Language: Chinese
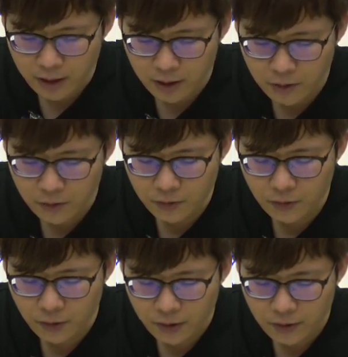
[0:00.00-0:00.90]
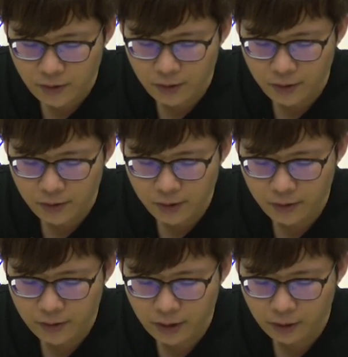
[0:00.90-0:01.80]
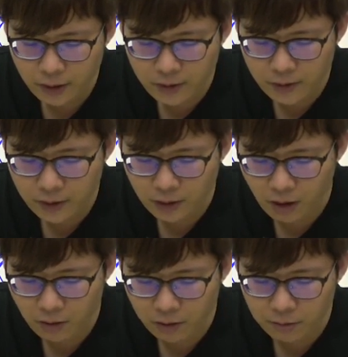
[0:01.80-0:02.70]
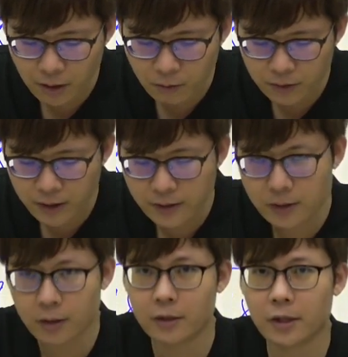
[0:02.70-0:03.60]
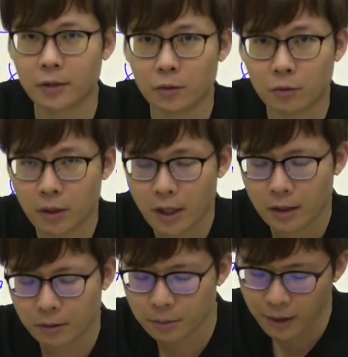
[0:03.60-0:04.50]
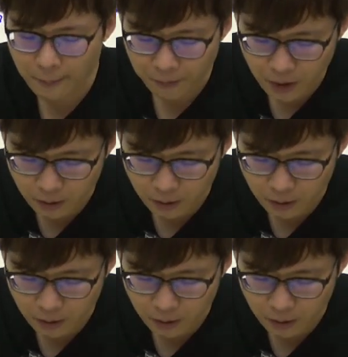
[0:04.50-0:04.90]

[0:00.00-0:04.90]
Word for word: 已经是只能向上帝祈祷了，对不对？我现在只能这样做啦，对不对？